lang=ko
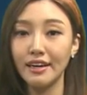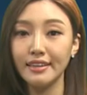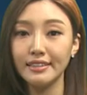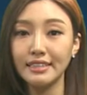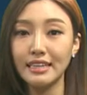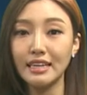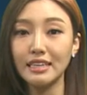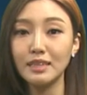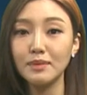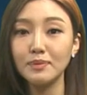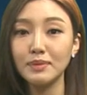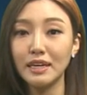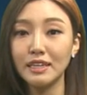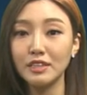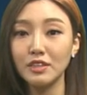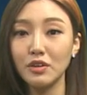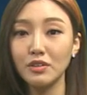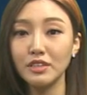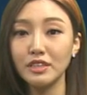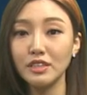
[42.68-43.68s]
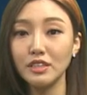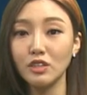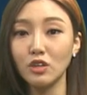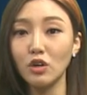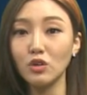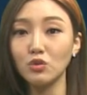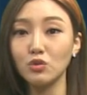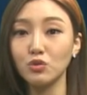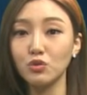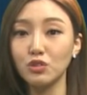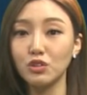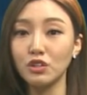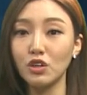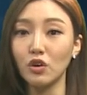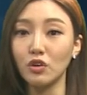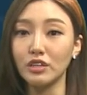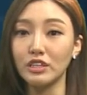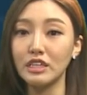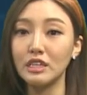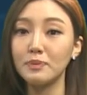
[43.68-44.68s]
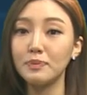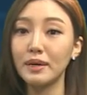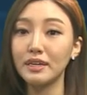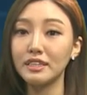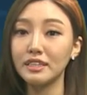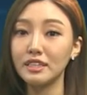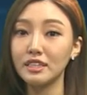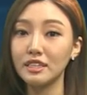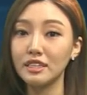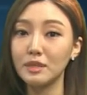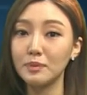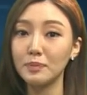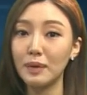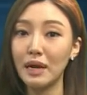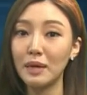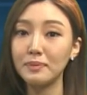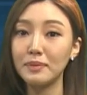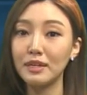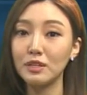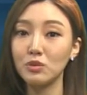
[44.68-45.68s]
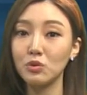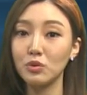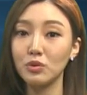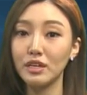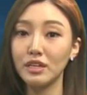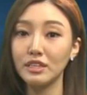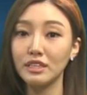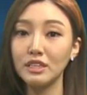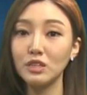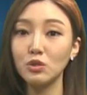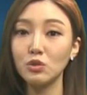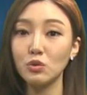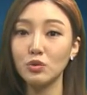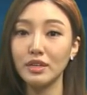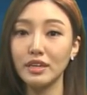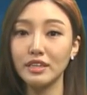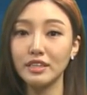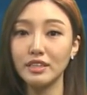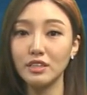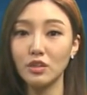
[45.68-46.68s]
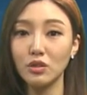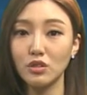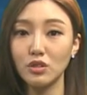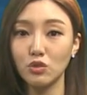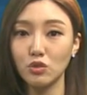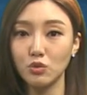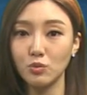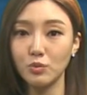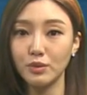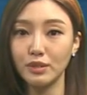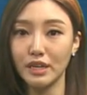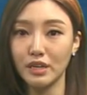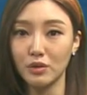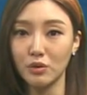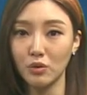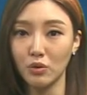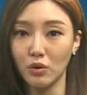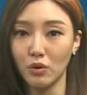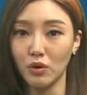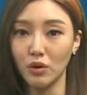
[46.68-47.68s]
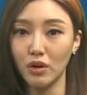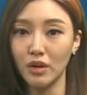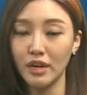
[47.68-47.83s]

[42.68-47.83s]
장금상선은 열두 척 이백칠십팔만 톤의 신조 탱크선을 주문했고,